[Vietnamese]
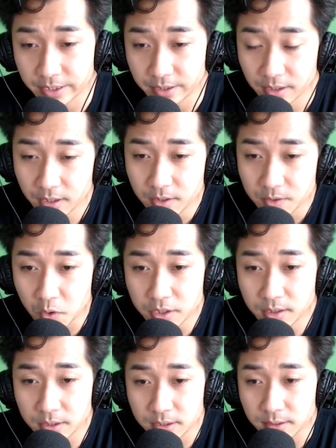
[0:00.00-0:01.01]
Trong buổi vũ
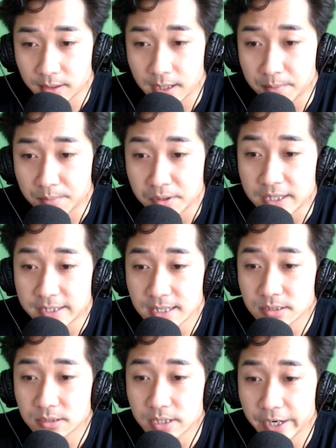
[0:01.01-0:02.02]
hội do công tước
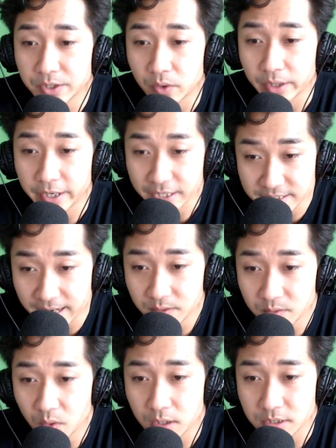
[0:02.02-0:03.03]
Negan tổ chức,
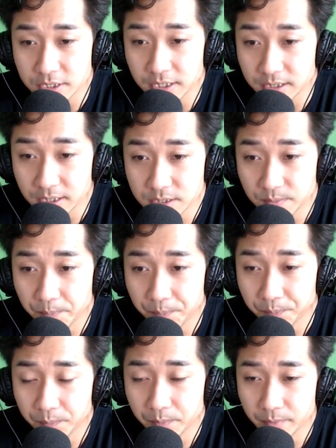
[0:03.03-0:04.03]
tôi gặp một người có vẻ
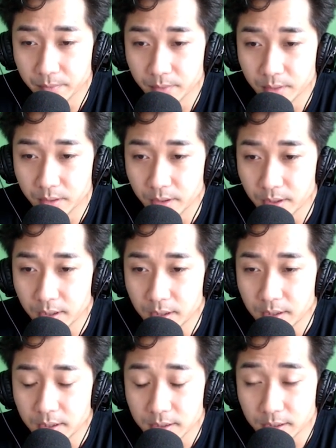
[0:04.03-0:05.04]
như là Zinungers,
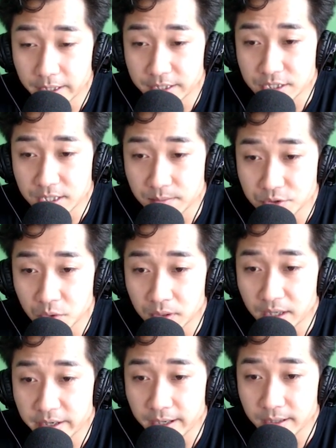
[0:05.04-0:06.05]
gã ngụy
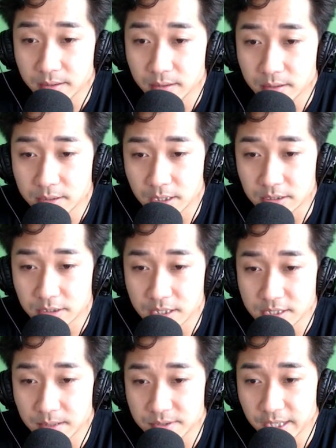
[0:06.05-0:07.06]
trang thành nam tước Grammer,
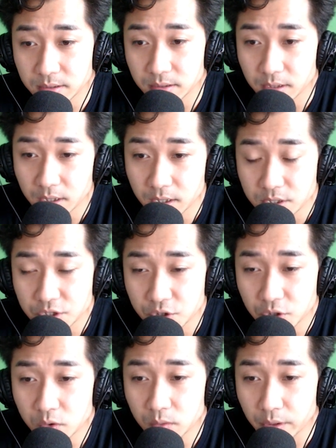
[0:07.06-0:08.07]
mục đích
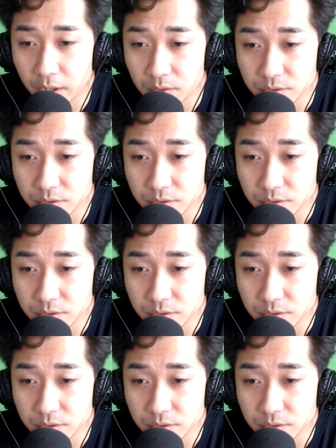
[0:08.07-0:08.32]
không rõ.